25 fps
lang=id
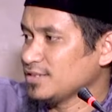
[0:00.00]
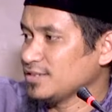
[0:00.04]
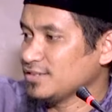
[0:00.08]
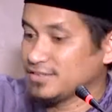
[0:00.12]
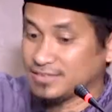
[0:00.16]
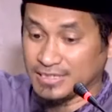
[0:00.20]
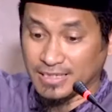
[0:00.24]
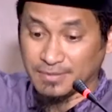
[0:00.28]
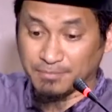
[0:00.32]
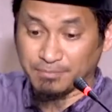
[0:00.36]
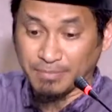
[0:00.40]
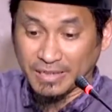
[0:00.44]

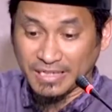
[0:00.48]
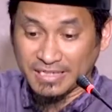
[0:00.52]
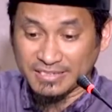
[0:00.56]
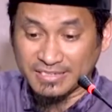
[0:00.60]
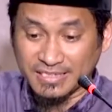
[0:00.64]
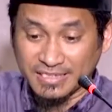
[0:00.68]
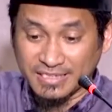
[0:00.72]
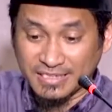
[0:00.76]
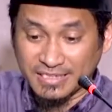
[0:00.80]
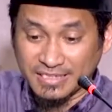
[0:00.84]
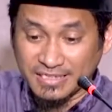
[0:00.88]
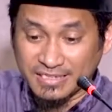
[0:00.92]
Yang paling
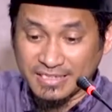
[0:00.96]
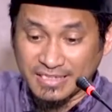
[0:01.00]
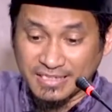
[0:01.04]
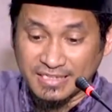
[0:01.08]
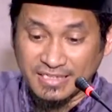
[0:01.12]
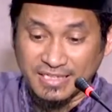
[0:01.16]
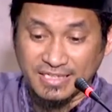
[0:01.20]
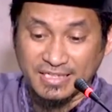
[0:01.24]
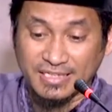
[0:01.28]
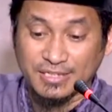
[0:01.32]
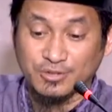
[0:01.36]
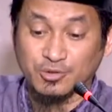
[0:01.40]
sering kita
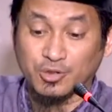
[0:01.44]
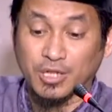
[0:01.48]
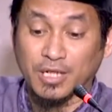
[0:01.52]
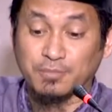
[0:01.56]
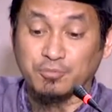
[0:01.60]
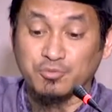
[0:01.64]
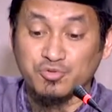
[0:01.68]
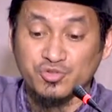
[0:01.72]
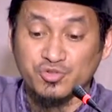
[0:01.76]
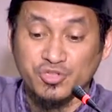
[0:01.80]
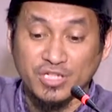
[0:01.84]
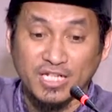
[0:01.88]
dengar itu
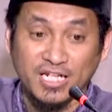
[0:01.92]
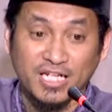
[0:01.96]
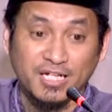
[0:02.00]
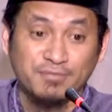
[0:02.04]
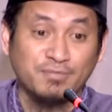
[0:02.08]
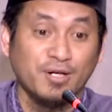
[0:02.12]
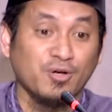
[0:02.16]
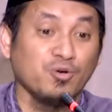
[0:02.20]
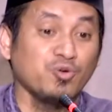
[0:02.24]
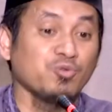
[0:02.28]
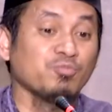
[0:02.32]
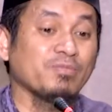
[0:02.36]
Abu
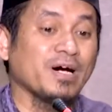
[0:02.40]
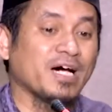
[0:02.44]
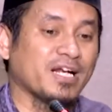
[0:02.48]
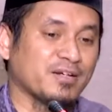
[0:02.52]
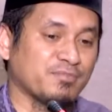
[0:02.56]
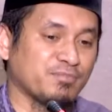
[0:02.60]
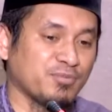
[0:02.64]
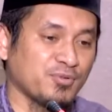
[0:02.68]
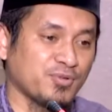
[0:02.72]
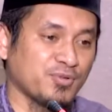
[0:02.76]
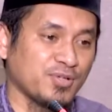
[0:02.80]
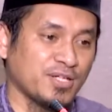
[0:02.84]
Salama
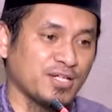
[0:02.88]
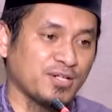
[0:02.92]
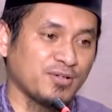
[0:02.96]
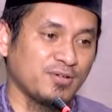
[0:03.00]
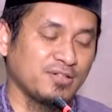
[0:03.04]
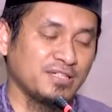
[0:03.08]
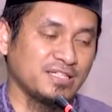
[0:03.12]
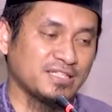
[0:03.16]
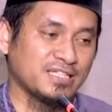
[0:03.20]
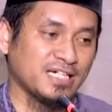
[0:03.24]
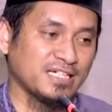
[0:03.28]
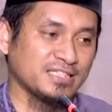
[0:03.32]
Umar. Pokoknya
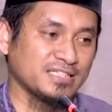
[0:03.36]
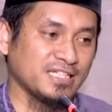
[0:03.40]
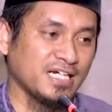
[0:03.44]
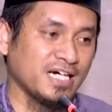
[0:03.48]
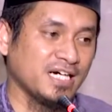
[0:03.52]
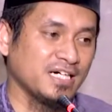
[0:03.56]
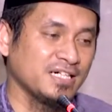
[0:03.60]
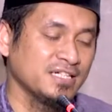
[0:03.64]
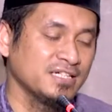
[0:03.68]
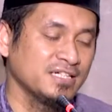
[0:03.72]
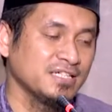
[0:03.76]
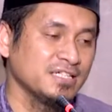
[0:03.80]
kalau ditanya,
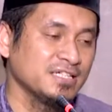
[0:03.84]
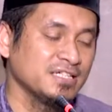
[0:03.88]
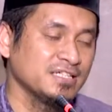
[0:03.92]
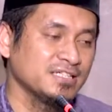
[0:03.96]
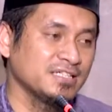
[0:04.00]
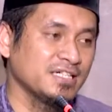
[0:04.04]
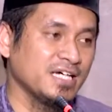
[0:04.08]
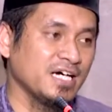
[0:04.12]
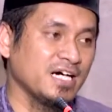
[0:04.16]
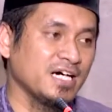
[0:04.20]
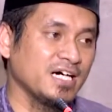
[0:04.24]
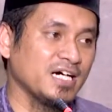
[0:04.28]

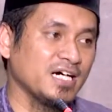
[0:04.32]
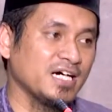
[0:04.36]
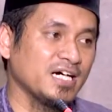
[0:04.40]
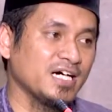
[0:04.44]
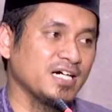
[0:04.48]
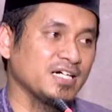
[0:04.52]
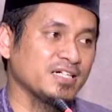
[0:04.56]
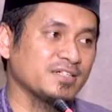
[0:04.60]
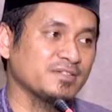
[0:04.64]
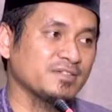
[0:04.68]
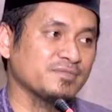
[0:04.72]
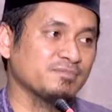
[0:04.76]

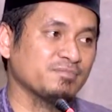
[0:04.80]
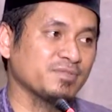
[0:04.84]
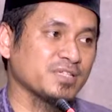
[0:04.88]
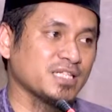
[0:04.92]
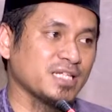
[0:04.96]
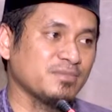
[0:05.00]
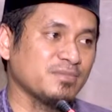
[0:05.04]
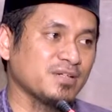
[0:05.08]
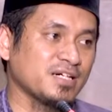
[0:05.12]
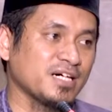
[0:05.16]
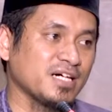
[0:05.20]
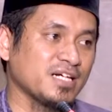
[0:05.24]
yang
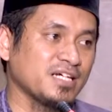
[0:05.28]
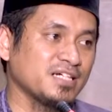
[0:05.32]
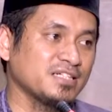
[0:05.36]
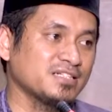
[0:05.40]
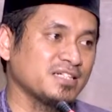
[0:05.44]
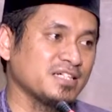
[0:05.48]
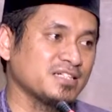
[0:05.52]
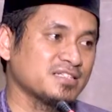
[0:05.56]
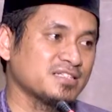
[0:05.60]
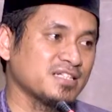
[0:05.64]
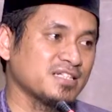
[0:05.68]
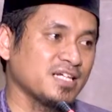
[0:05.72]
pertama kali
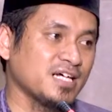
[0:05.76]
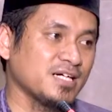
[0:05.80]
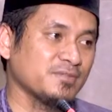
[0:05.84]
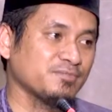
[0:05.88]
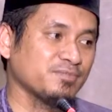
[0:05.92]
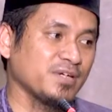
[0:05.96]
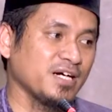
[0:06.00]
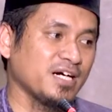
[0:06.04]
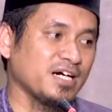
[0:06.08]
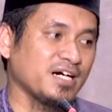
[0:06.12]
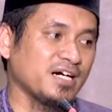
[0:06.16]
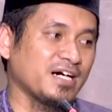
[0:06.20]
hijrah
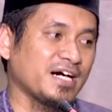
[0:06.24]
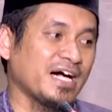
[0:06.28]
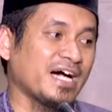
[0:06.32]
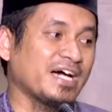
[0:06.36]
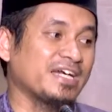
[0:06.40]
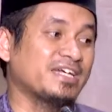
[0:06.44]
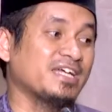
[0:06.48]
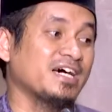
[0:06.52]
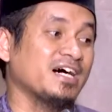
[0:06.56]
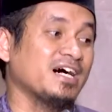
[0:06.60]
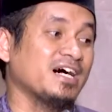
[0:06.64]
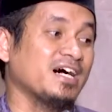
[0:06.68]
siapa?
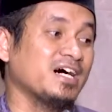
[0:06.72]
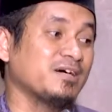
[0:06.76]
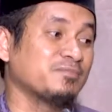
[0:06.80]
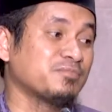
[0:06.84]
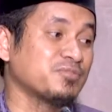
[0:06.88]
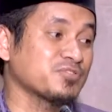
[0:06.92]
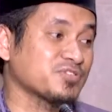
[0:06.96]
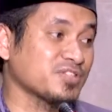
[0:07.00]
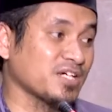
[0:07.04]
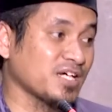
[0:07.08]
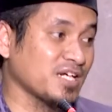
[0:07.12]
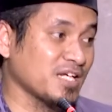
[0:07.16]
Ada Abu
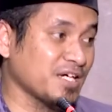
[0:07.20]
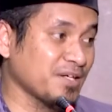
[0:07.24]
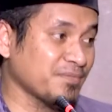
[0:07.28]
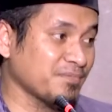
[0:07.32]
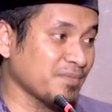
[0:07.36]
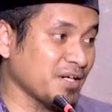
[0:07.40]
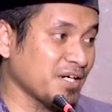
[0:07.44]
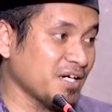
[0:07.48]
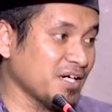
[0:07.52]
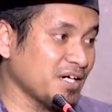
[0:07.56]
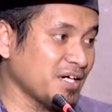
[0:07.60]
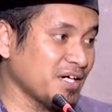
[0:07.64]

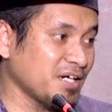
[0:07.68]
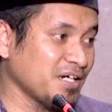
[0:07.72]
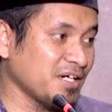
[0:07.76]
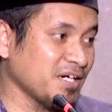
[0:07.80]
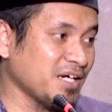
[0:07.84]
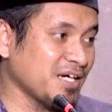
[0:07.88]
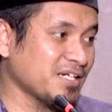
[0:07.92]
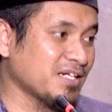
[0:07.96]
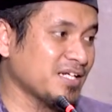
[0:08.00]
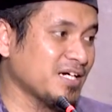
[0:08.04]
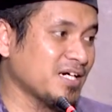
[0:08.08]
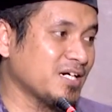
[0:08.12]
Salama,
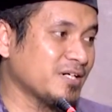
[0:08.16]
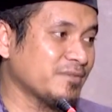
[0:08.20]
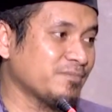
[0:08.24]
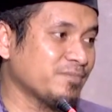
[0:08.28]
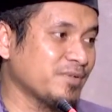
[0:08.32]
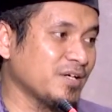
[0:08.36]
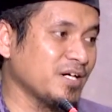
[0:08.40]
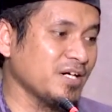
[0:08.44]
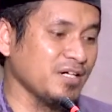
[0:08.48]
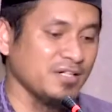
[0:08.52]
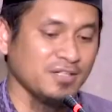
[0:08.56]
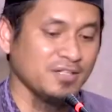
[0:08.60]
ada
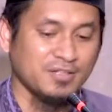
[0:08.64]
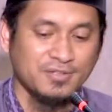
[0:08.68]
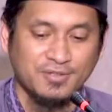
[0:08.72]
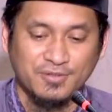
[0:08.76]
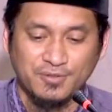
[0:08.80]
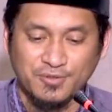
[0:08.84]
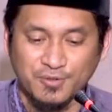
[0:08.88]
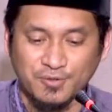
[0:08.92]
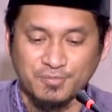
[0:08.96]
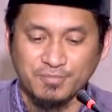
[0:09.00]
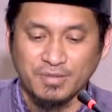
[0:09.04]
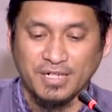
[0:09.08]
apa?
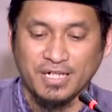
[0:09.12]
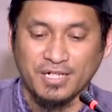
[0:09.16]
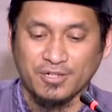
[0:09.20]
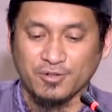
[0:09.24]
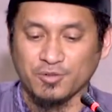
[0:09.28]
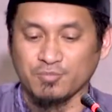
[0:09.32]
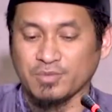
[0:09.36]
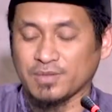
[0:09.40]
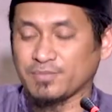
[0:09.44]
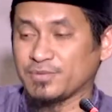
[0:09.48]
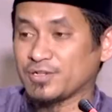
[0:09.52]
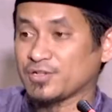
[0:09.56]
Umar.
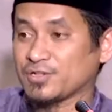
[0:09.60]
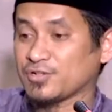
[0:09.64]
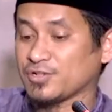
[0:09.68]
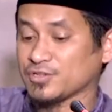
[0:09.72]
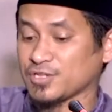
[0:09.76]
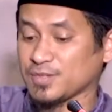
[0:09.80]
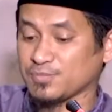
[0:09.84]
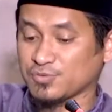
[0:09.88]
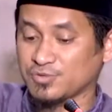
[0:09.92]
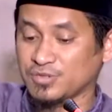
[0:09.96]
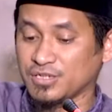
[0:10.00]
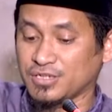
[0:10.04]
Umar bin
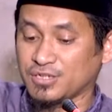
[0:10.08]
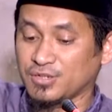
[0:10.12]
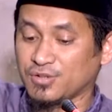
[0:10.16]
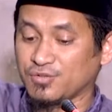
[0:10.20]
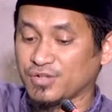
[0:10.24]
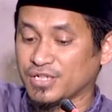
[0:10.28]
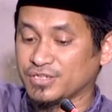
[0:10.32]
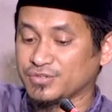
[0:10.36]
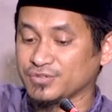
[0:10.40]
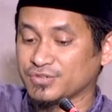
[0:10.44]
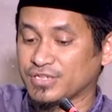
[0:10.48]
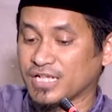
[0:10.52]
Khattab sudah di
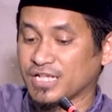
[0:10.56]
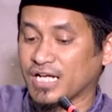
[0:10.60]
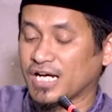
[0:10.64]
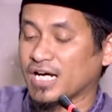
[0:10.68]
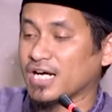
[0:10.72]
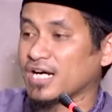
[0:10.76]
luar juga.